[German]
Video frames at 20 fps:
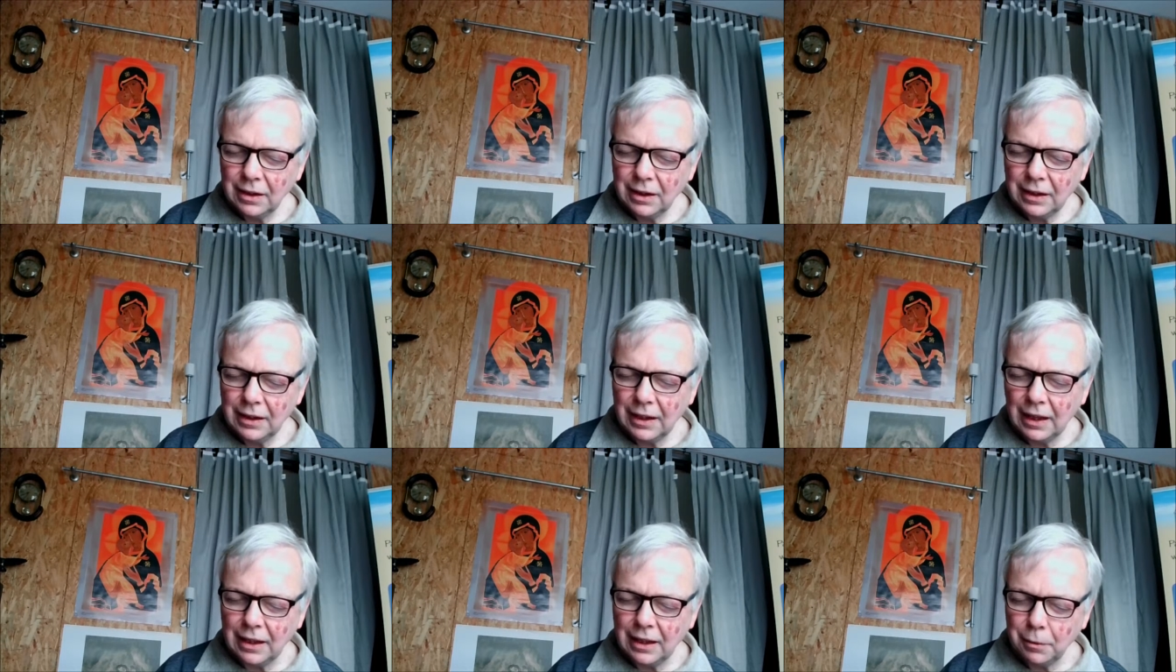
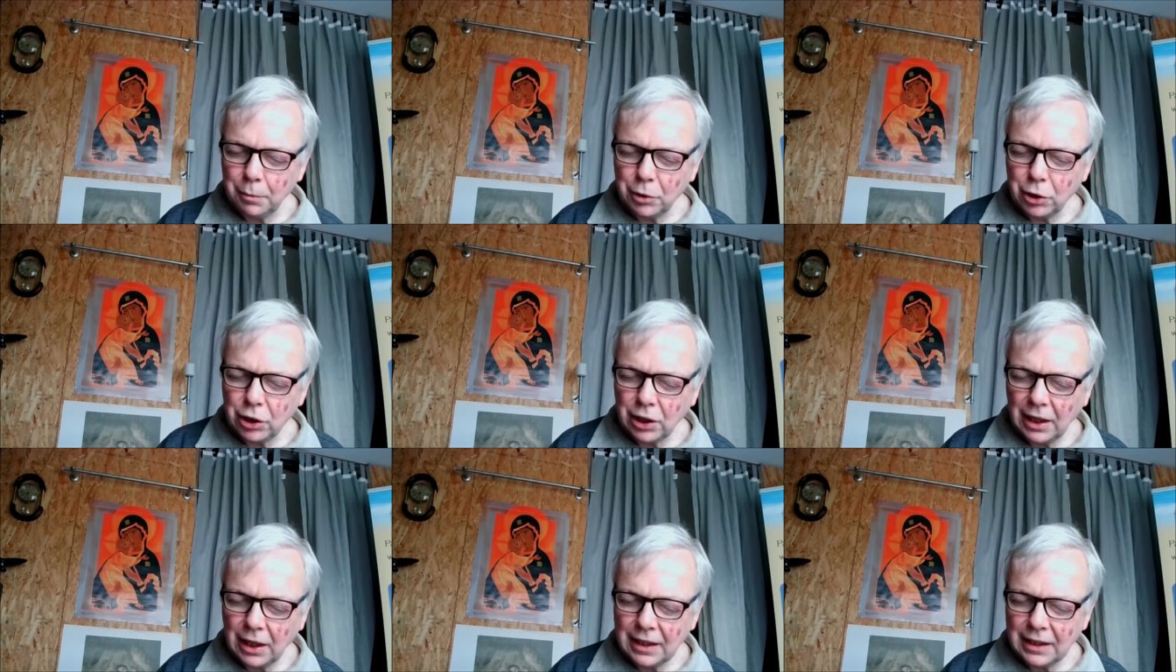In aller
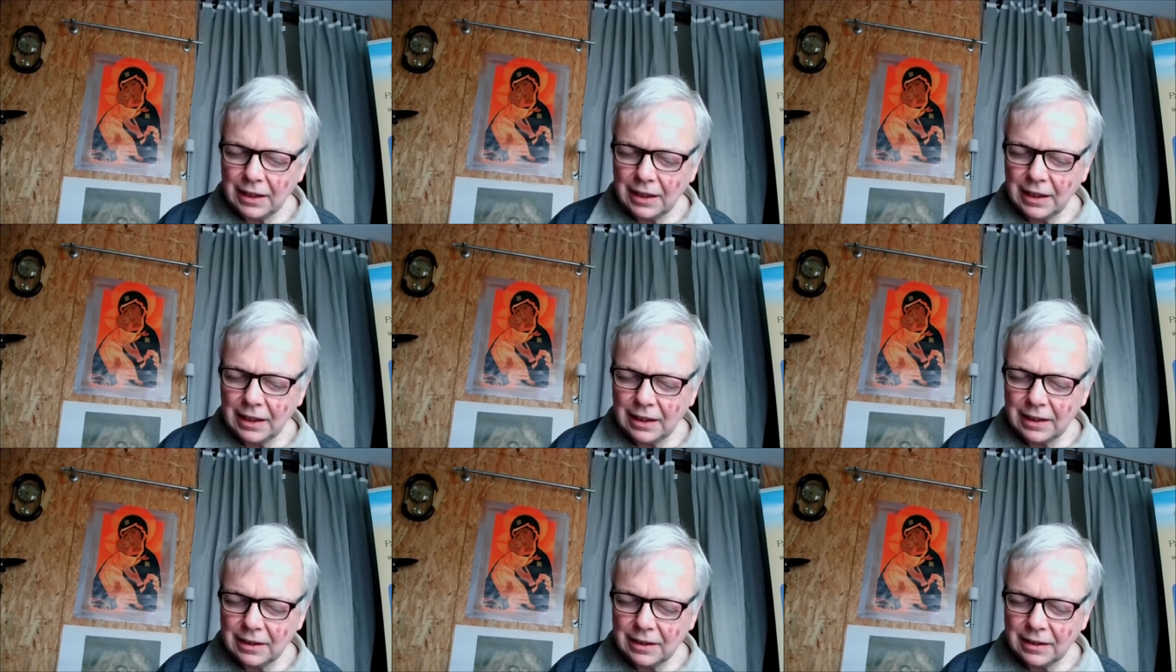
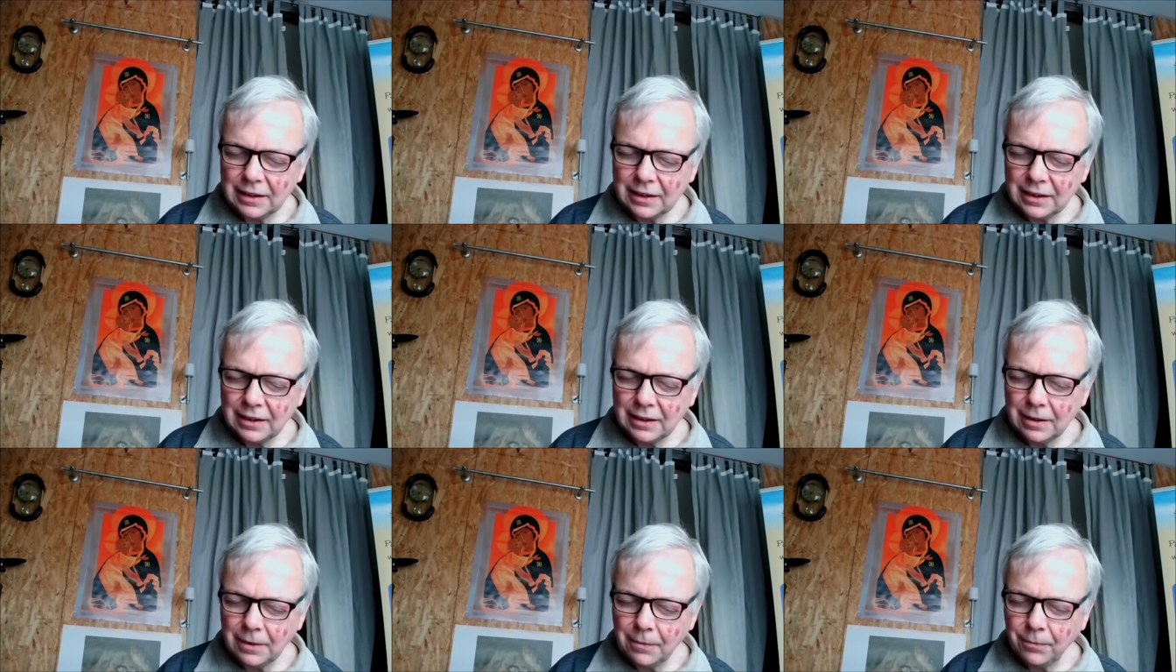Bescheidenheit,
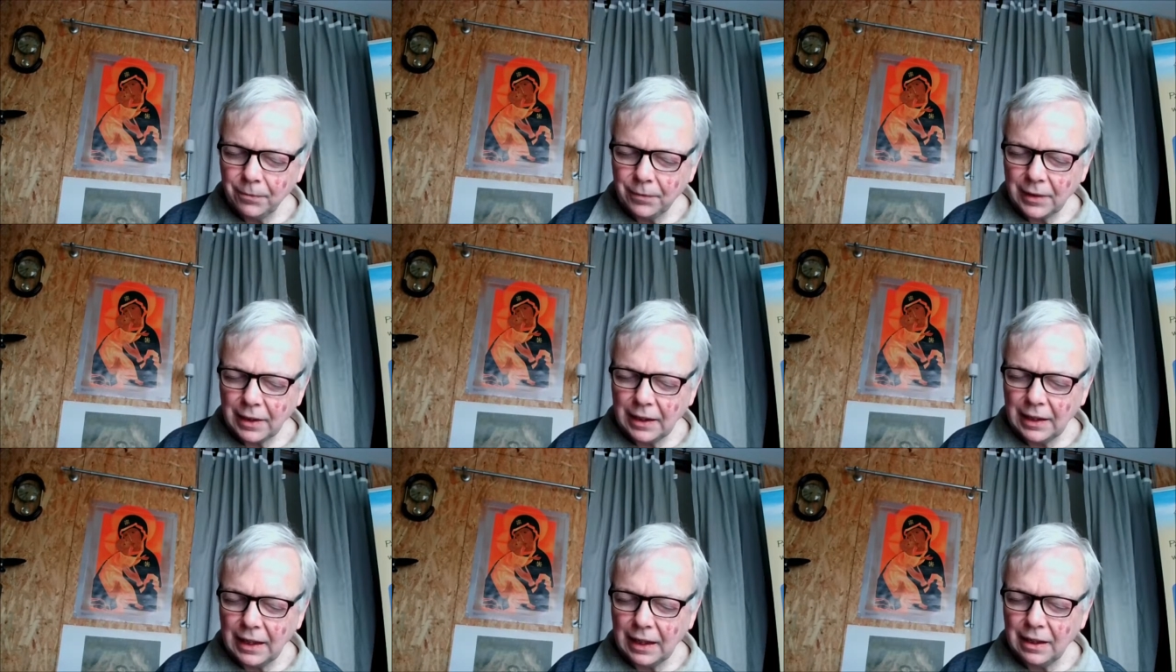
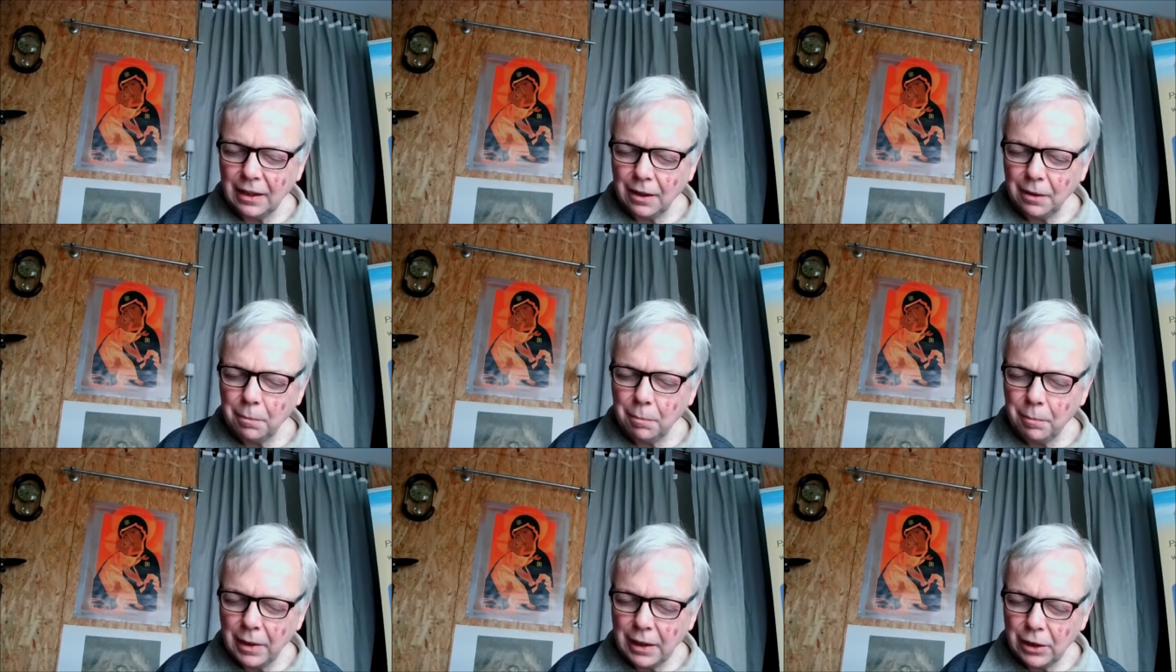in
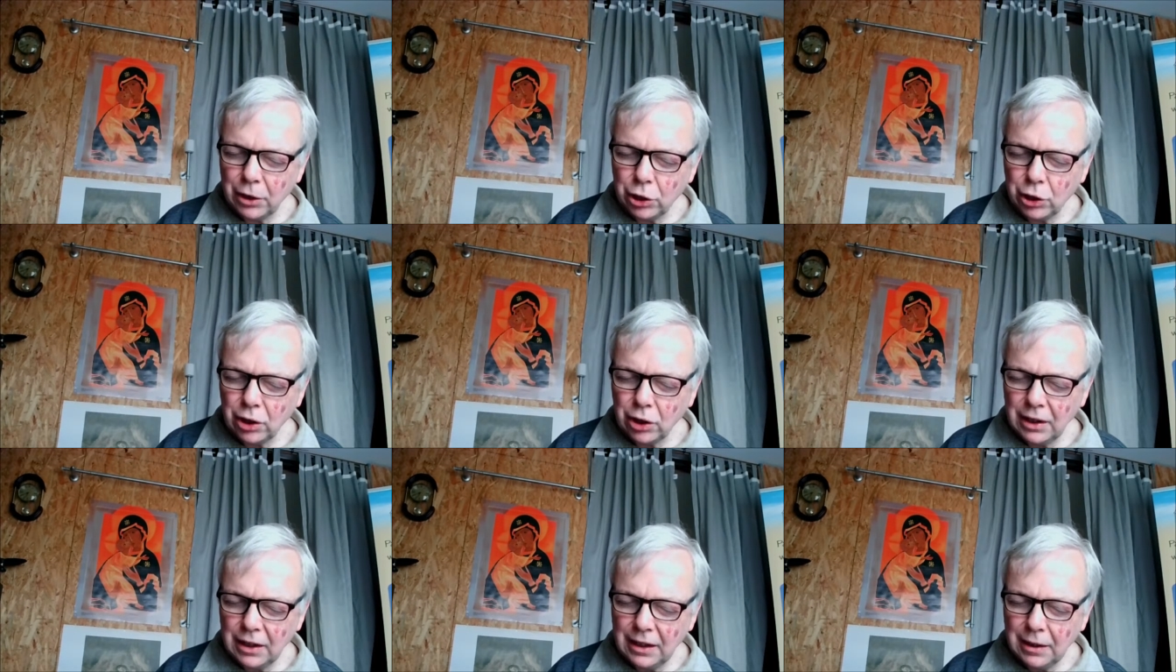aller
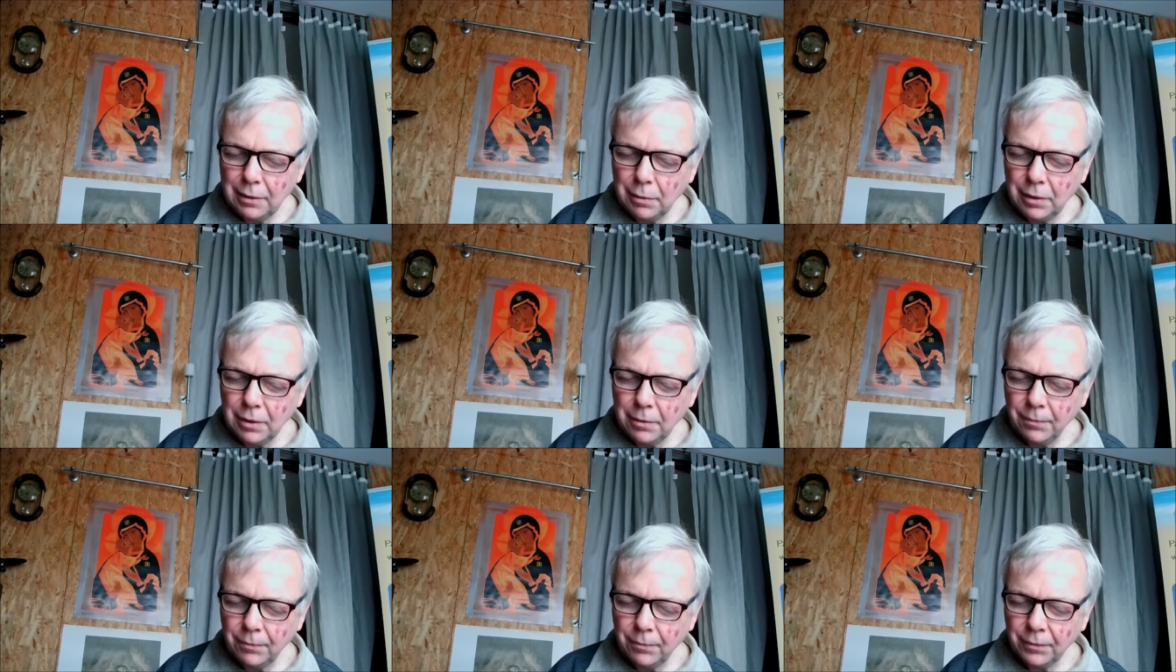Menschenliebe,